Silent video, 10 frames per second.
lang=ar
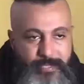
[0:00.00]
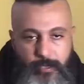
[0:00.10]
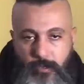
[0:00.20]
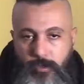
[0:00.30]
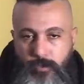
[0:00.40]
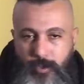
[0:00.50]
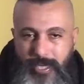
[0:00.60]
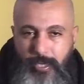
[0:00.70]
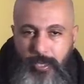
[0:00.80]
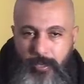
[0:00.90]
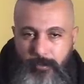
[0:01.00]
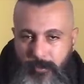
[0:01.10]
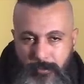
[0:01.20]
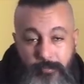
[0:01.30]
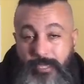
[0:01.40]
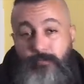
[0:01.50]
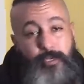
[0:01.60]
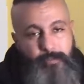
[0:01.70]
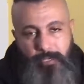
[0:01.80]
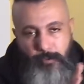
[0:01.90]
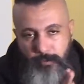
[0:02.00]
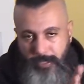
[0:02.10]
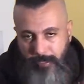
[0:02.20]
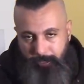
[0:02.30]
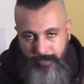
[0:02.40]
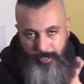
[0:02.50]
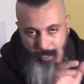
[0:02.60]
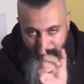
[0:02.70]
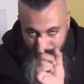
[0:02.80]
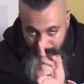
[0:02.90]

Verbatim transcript: سايكو ريكين ولا المهم انا لونجلي على قد الحال